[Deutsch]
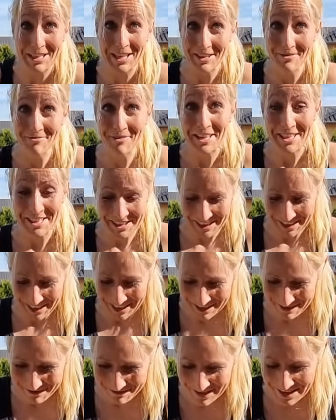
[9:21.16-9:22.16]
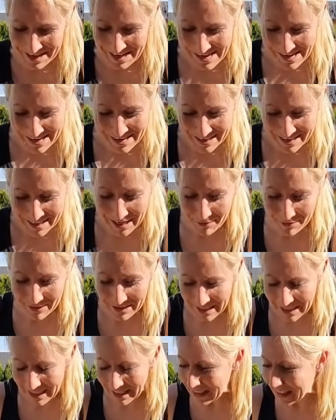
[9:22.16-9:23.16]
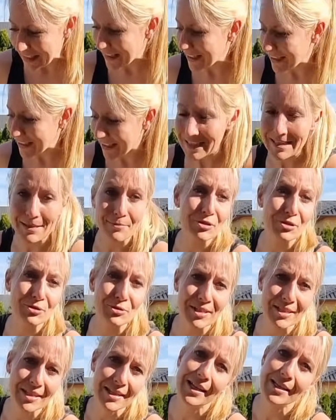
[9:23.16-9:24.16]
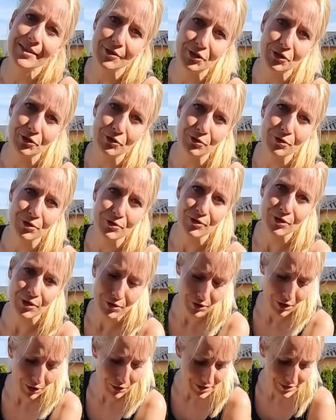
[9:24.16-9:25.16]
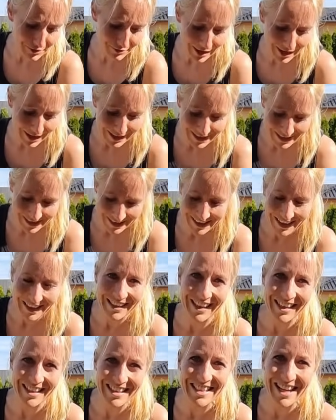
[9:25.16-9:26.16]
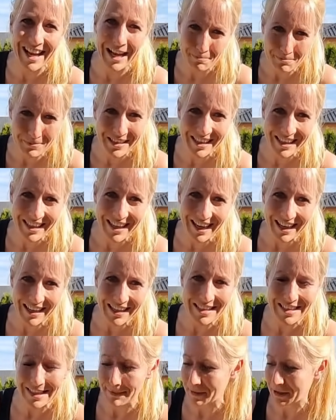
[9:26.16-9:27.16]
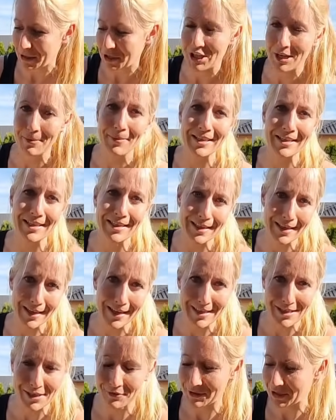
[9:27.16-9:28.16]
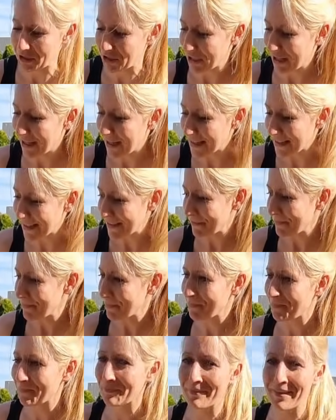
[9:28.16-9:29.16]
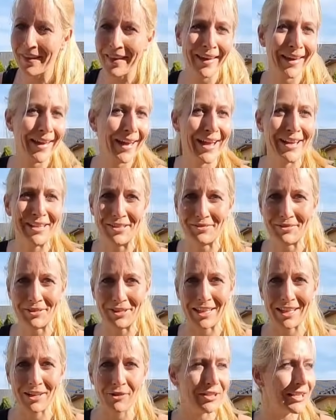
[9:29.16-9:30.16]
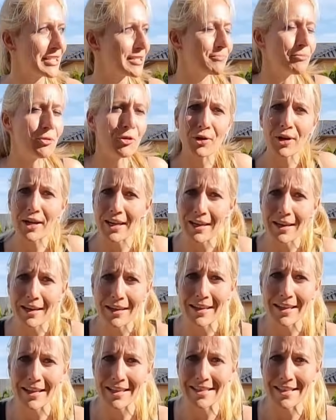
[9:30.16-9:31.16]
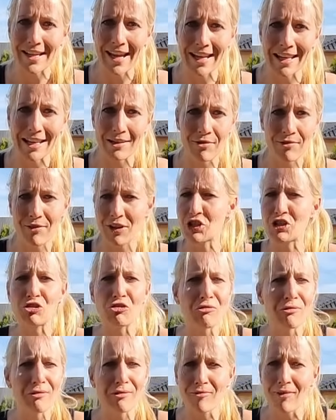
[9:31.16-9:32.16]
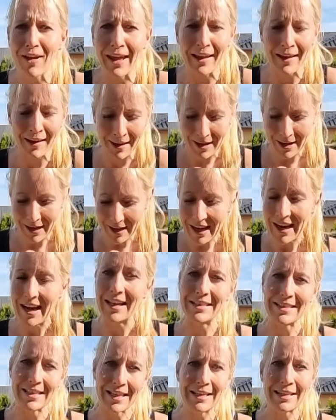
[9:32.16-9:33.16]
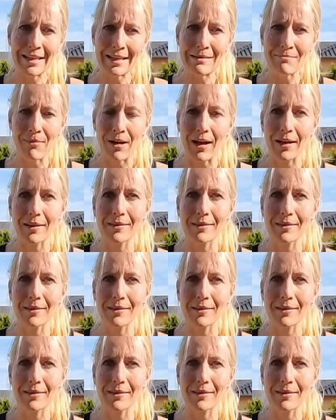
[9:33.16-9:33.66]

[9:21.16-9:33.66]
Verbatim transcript: Hinweise gegeben. Haben wir dann hingekriegt, ganz am Schluss hier, als wir schon kurz vor zu Hause waren, ist es dann ganz abgegangen. Hat es einmal gescheppert, hinten lag es auf der Straße. Also wirklich. Und der Smoker hier in der Zeit, ne, wir waren Stunden weg, hat sein Ding gemacht.